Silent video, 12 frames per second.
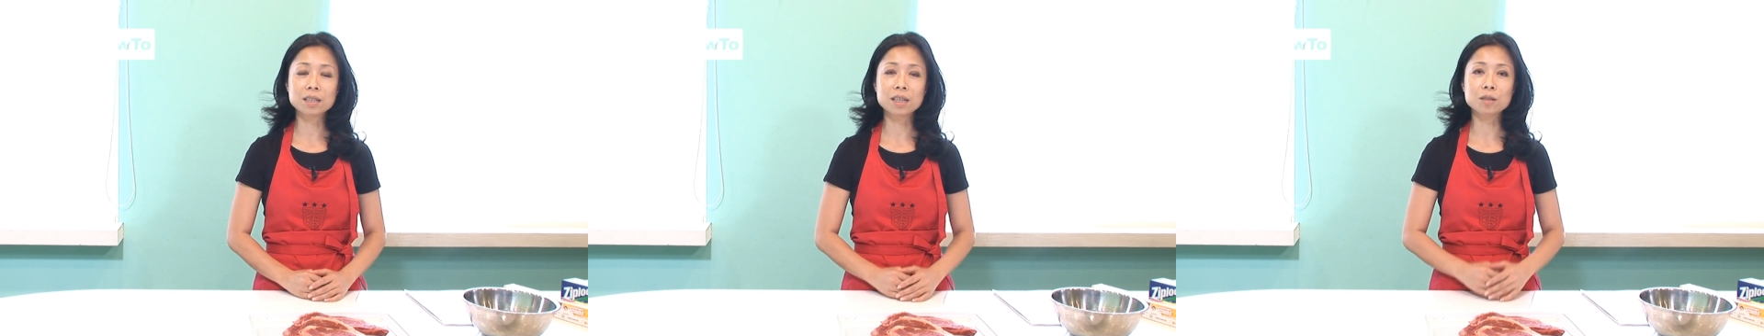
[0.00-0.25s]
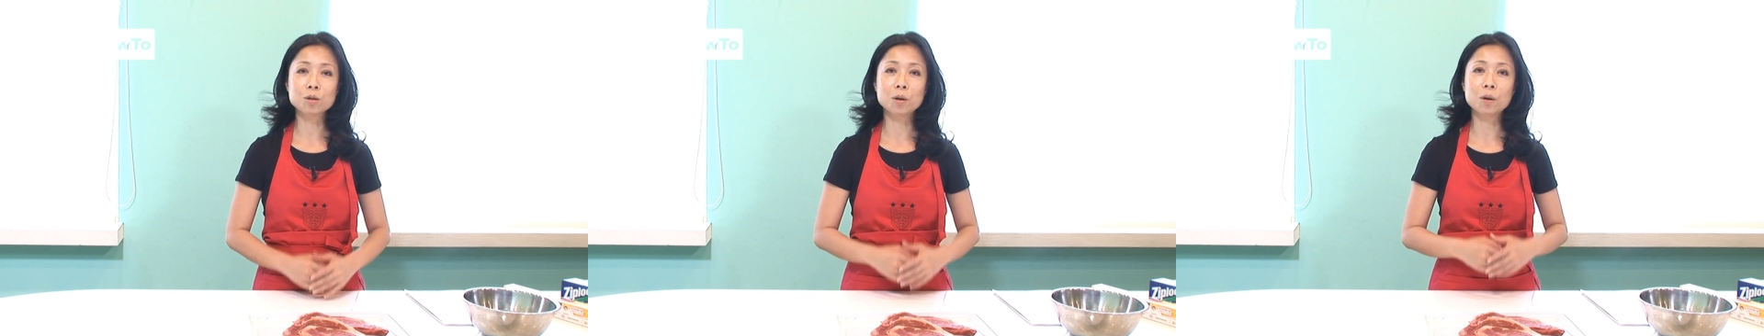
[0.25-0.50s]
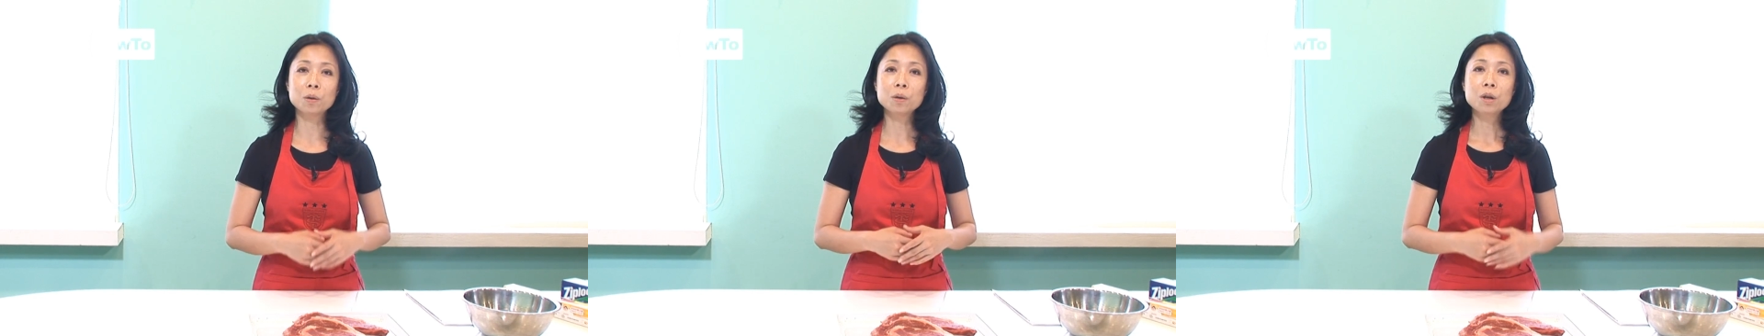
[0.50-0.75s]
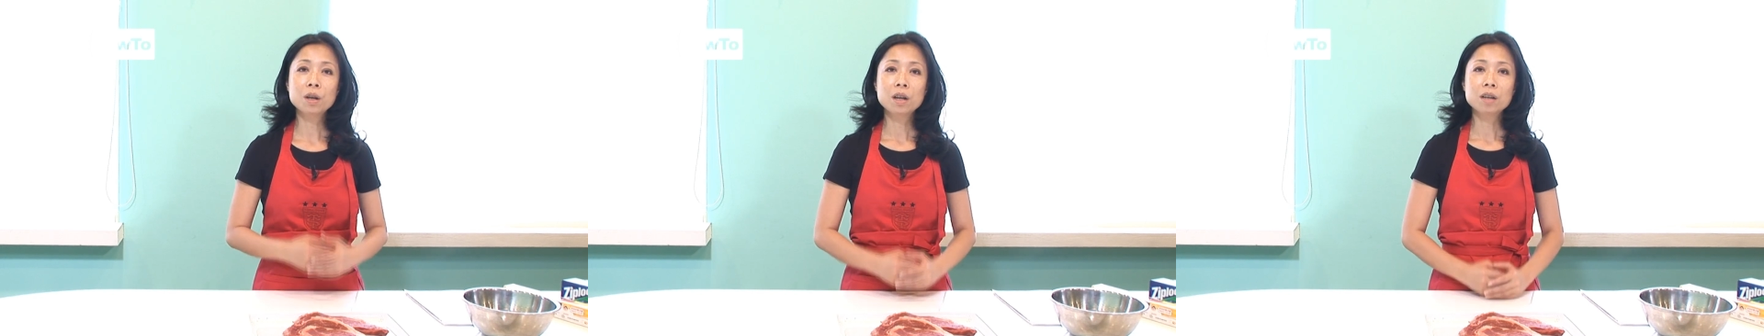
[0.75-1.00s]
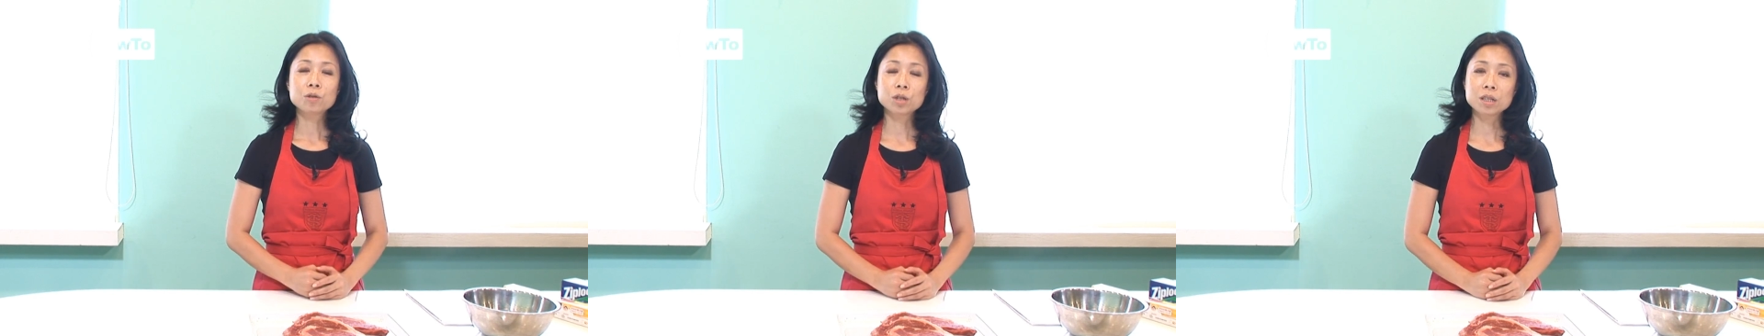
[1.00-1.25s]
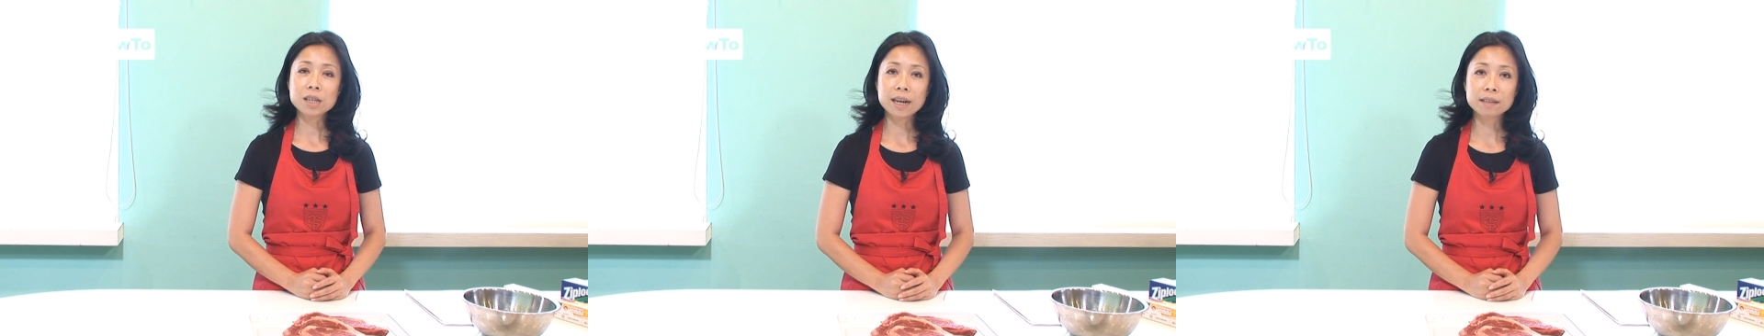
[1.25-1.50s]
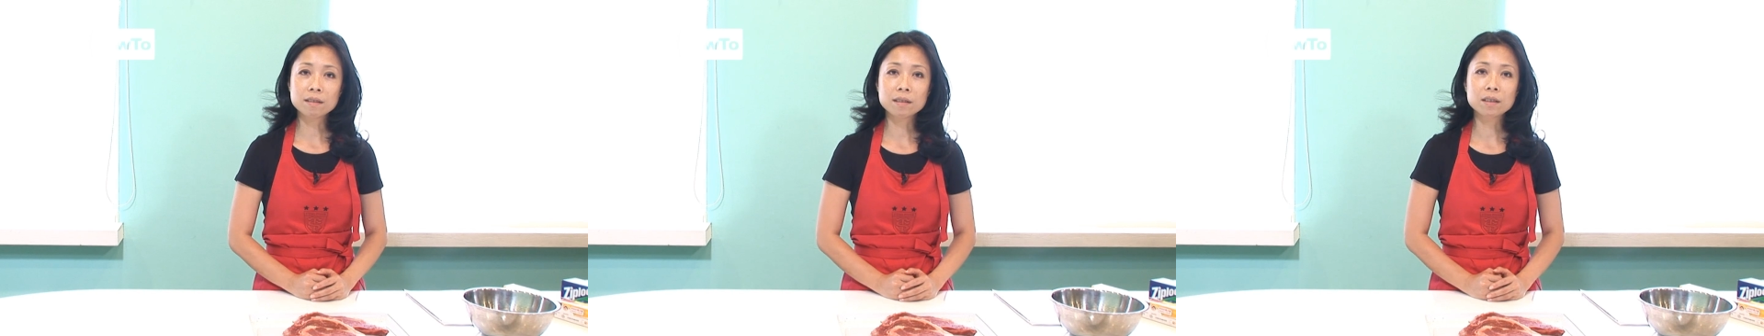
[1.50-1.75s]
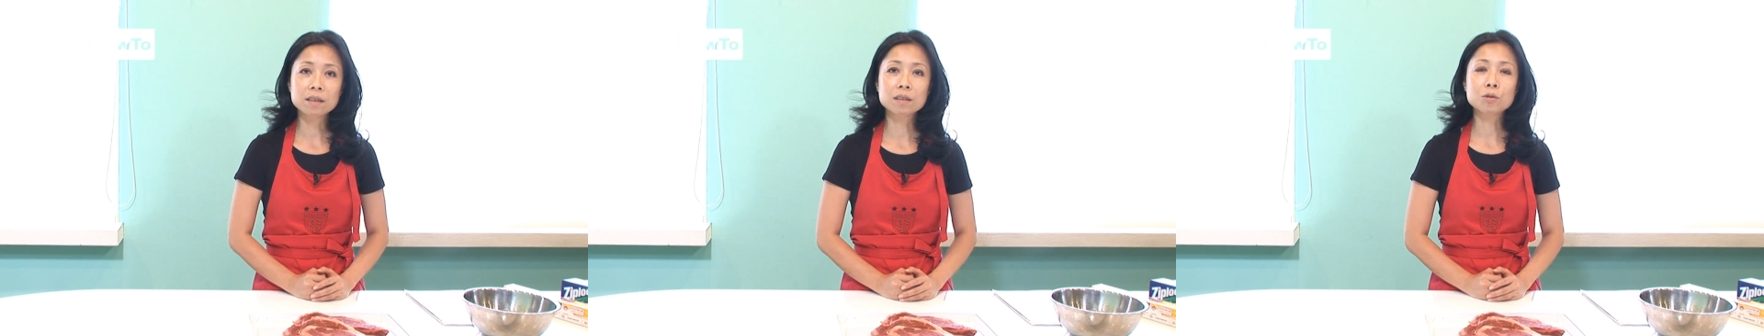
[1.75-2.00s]
这种食材
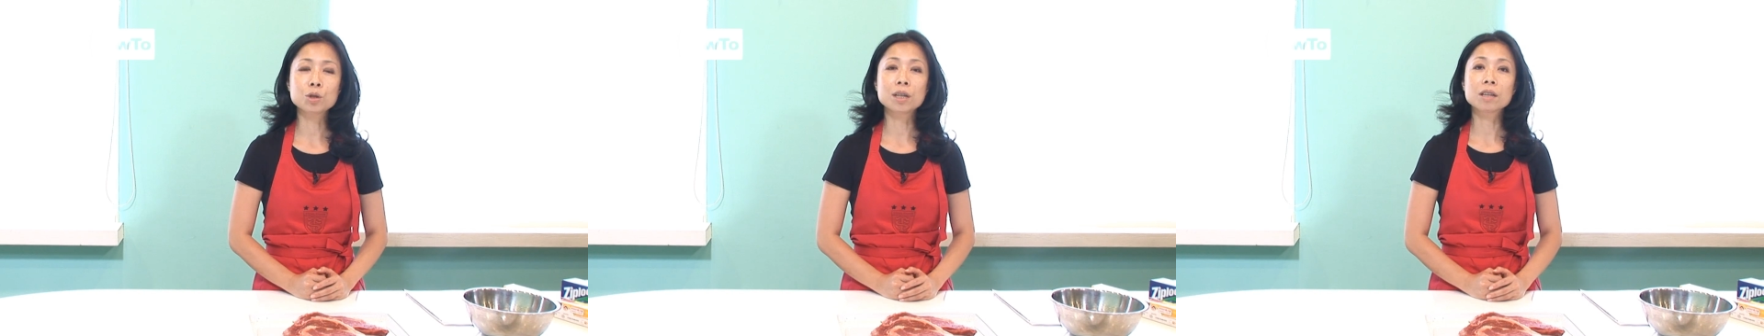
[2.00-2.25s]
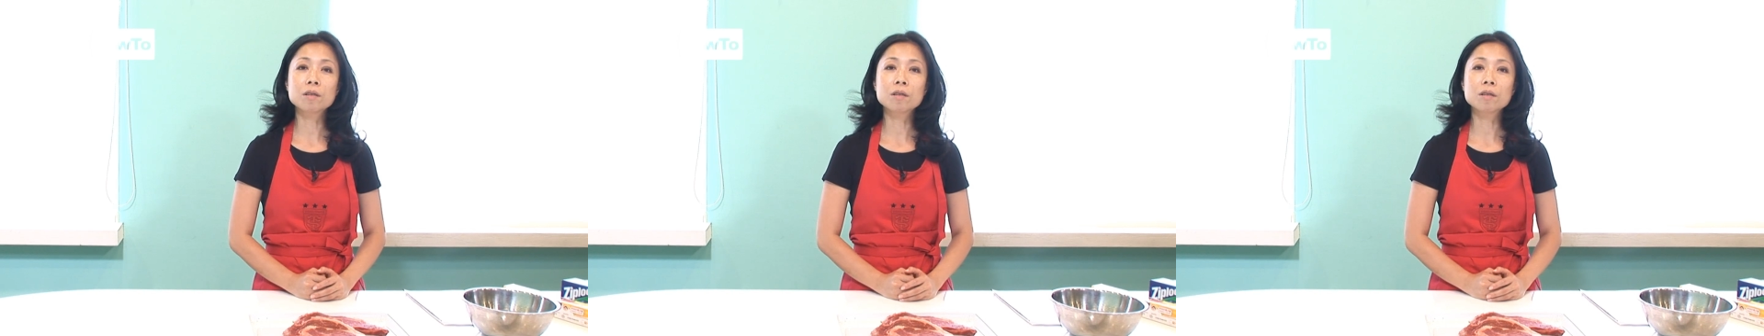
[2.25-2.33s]
的选